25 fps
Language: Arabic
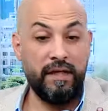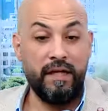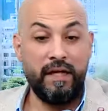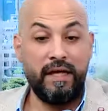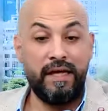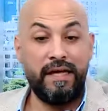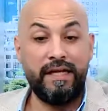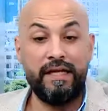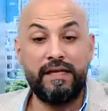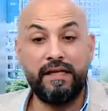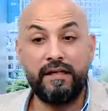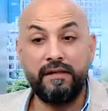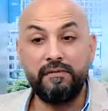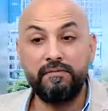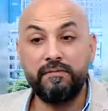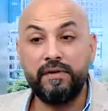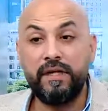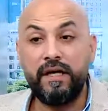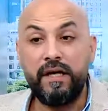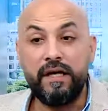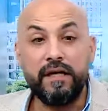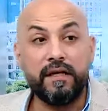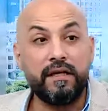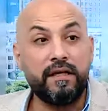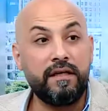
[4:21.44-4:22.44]
هلا
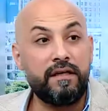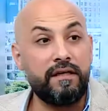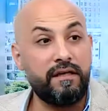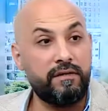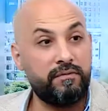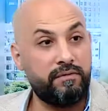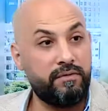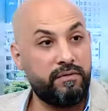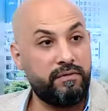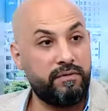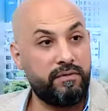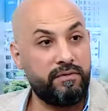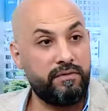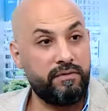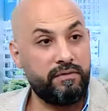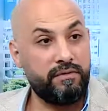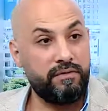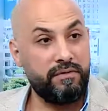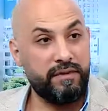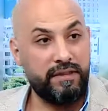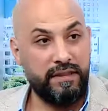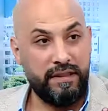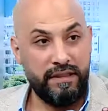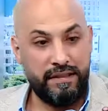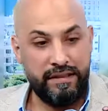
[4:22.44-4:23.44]
البضاعة قلت بالأردن
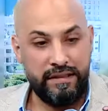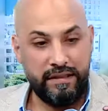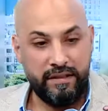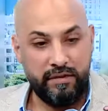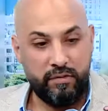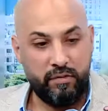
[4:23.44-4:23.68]
يعني